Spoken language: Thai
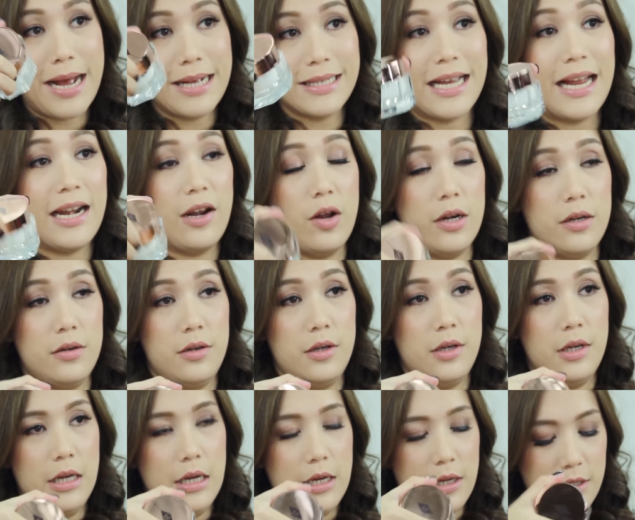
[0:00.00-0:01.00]
ป้า Charlotte
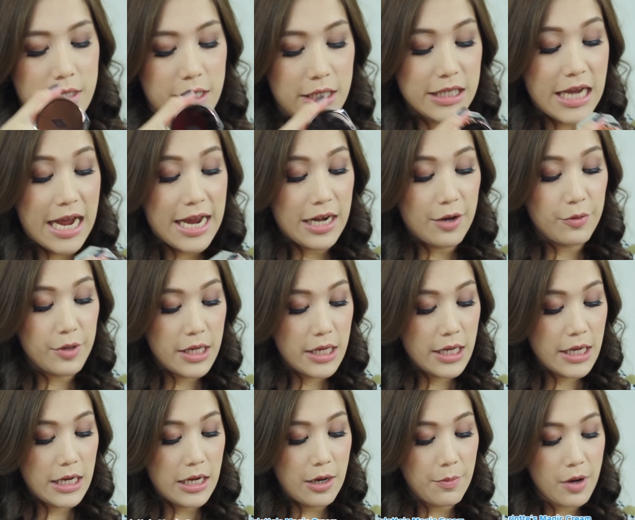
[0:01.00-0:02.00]
ที่ใช้แล้ว
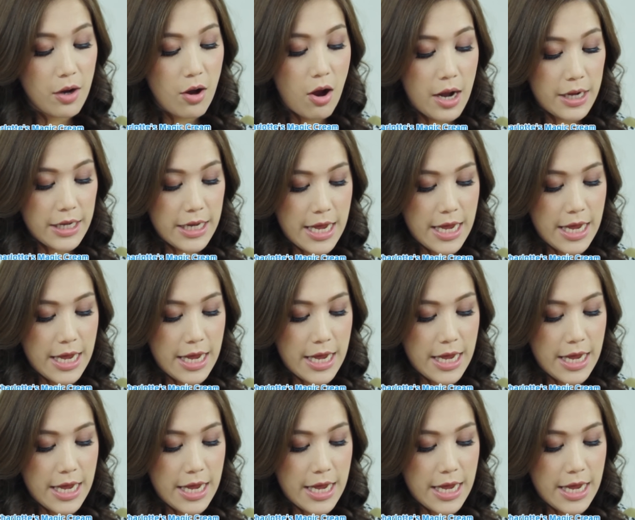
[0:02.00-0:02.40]
ดีแล้วเมื่อก่อน